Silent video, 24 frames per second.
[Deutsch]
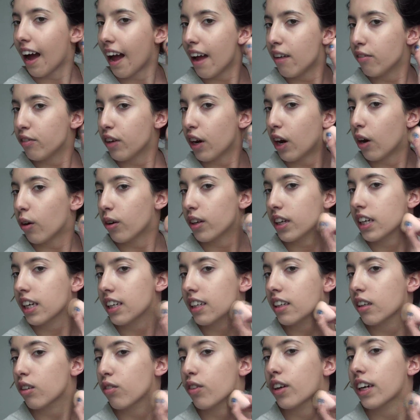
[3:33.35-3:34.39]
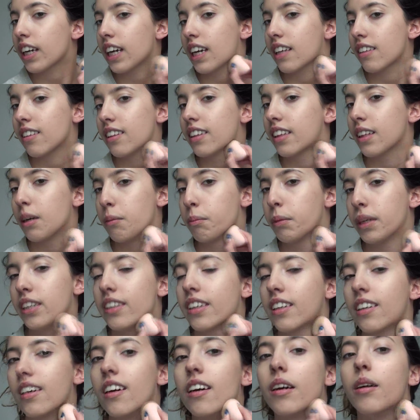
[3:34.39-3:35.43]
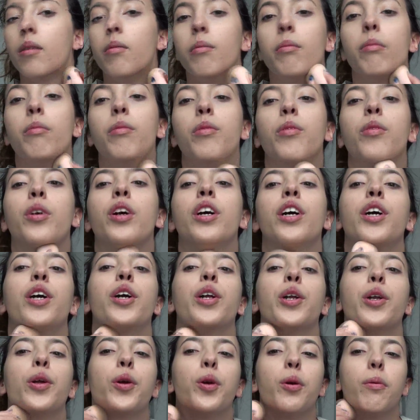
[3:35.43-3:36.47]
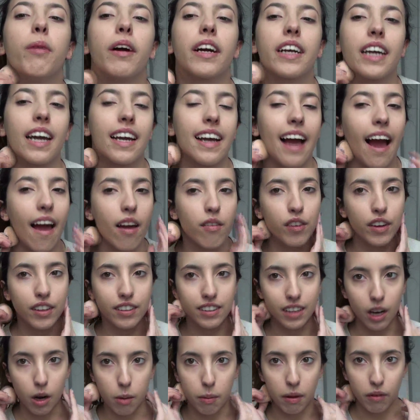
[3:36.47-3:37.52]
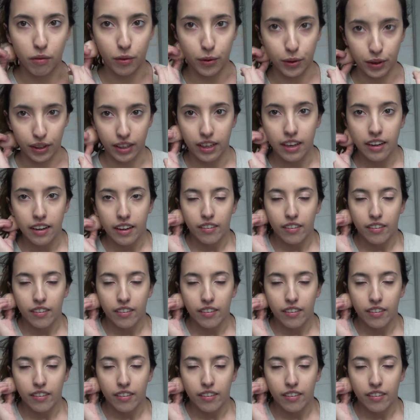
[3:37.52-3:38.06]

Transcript: einfach auch hier nicht vergessen, damit ähm, die Übergänge einfach sauber wirken.